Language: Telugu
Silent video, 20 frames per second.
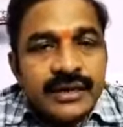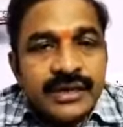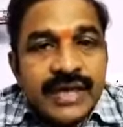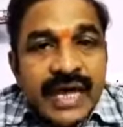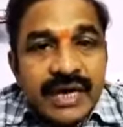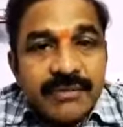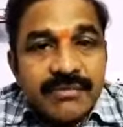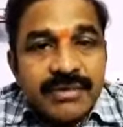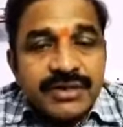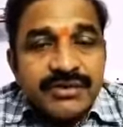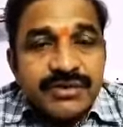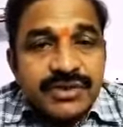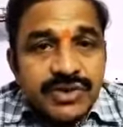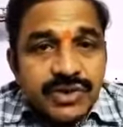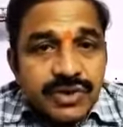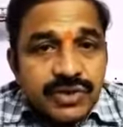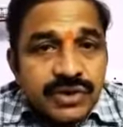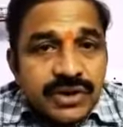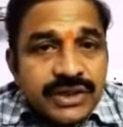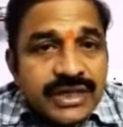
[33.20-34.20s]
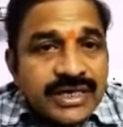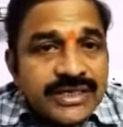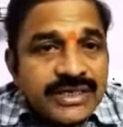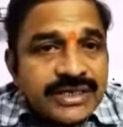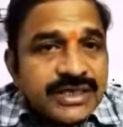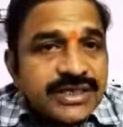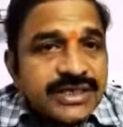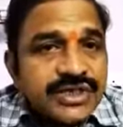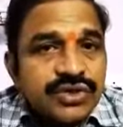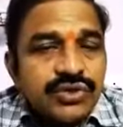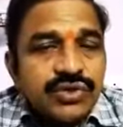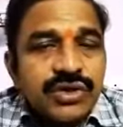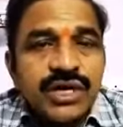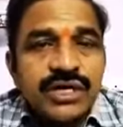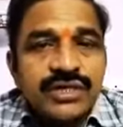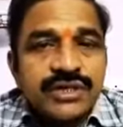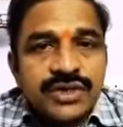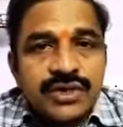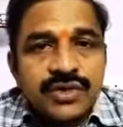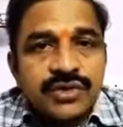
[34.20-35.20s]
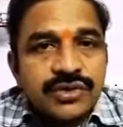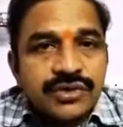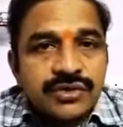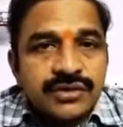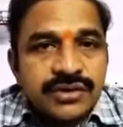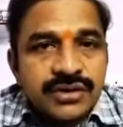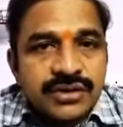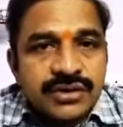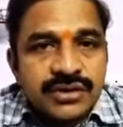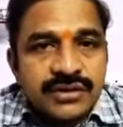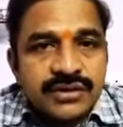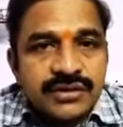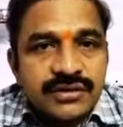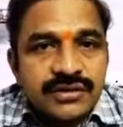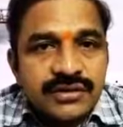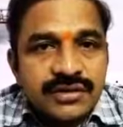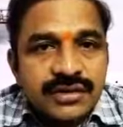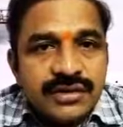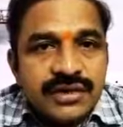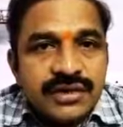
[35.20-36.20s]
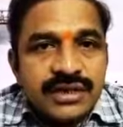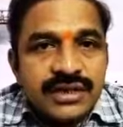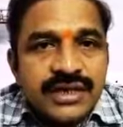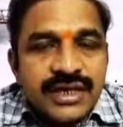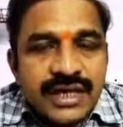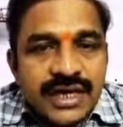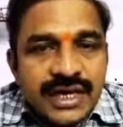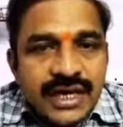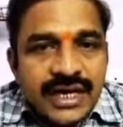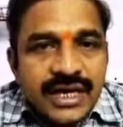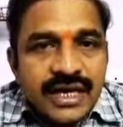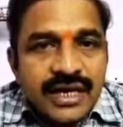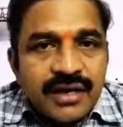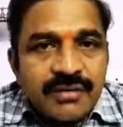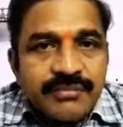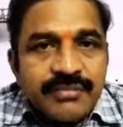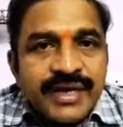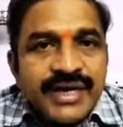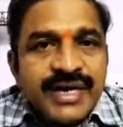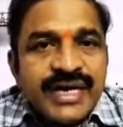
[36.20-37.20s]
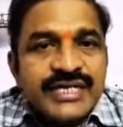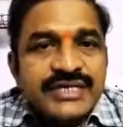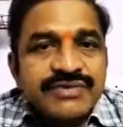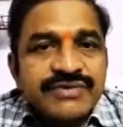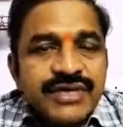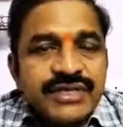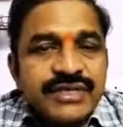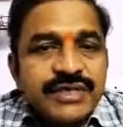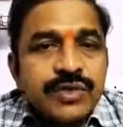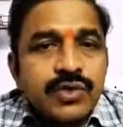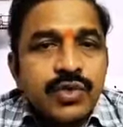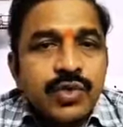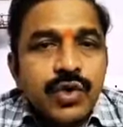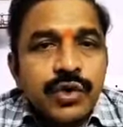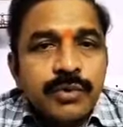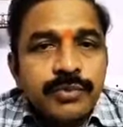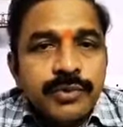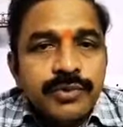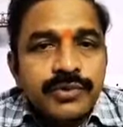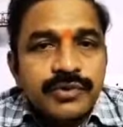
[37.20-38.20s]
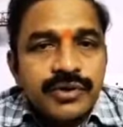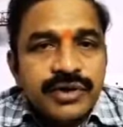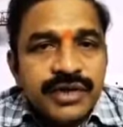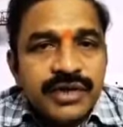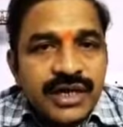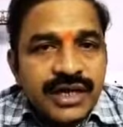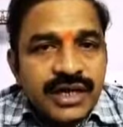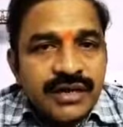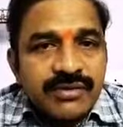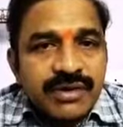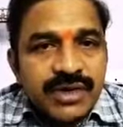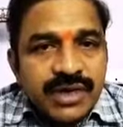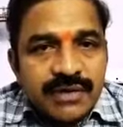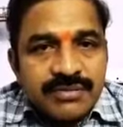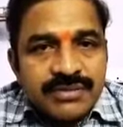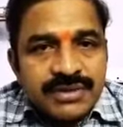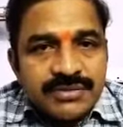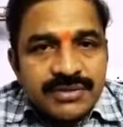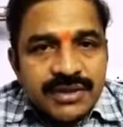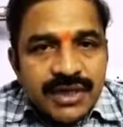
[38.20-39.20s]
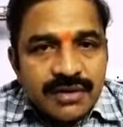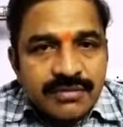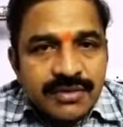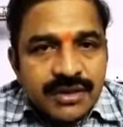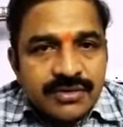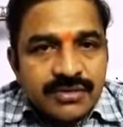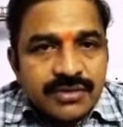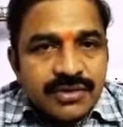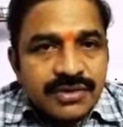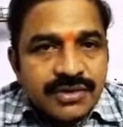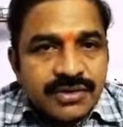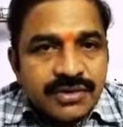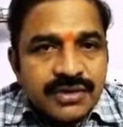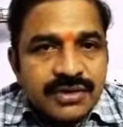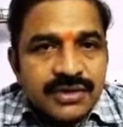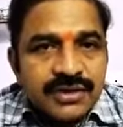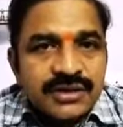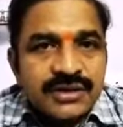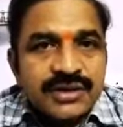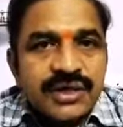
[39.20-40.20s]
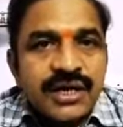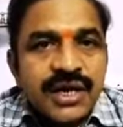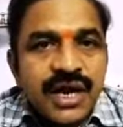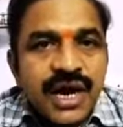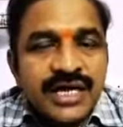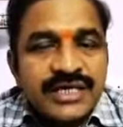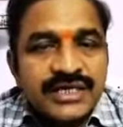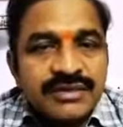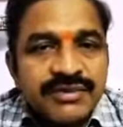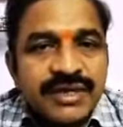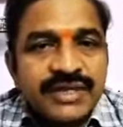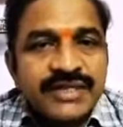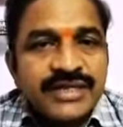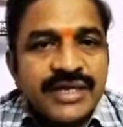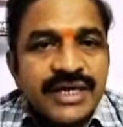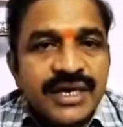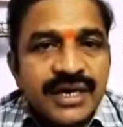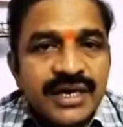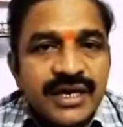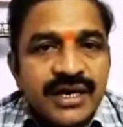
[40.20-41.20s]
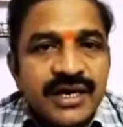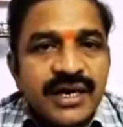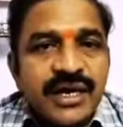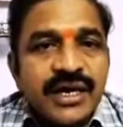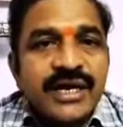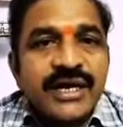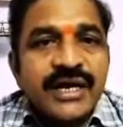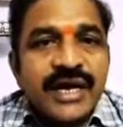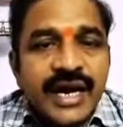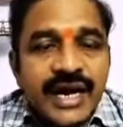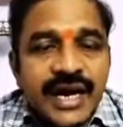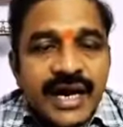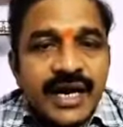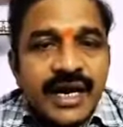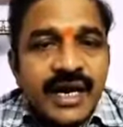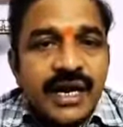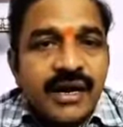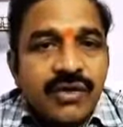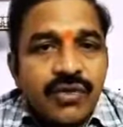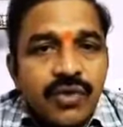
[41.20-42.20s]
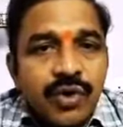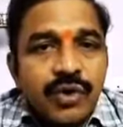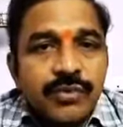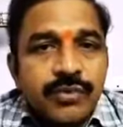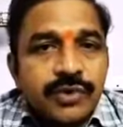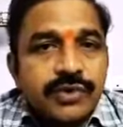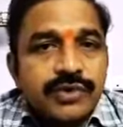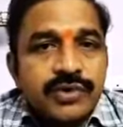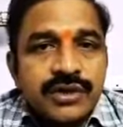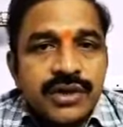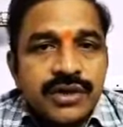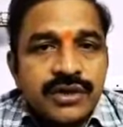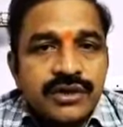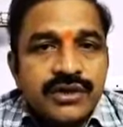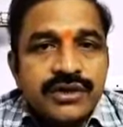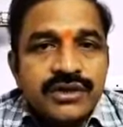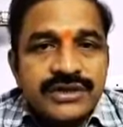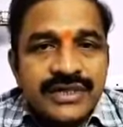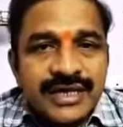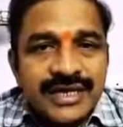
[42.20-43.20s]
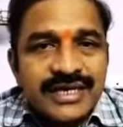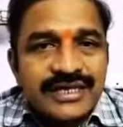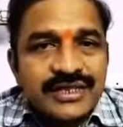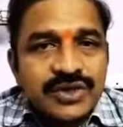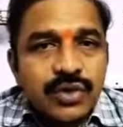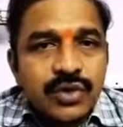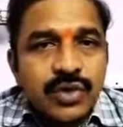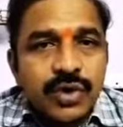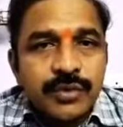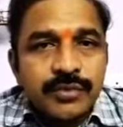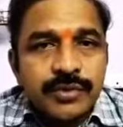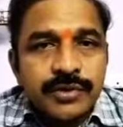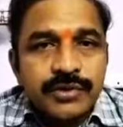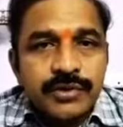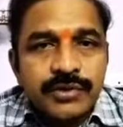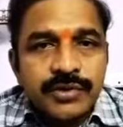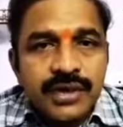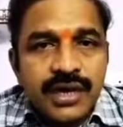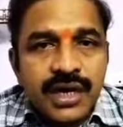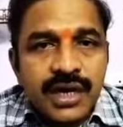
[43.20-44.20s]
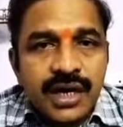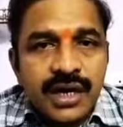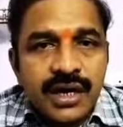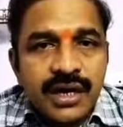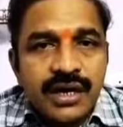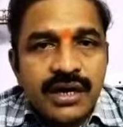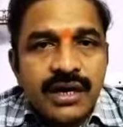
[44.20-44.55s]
దాని మీద విస్తృతంగా చర్చ కూడా జరుగుతోంది ఇక్కడ మీడియా స్వేచ్ఛను కోల్పోతుంది అనేటువంటి అంశం తెర మీదకి వస్తుంది ఆ స్వేచ్ఛ ఎక్కడ కోల్పోతున్నారు జర్నలిస్టులు కోల్పోతూ ఉన్నారా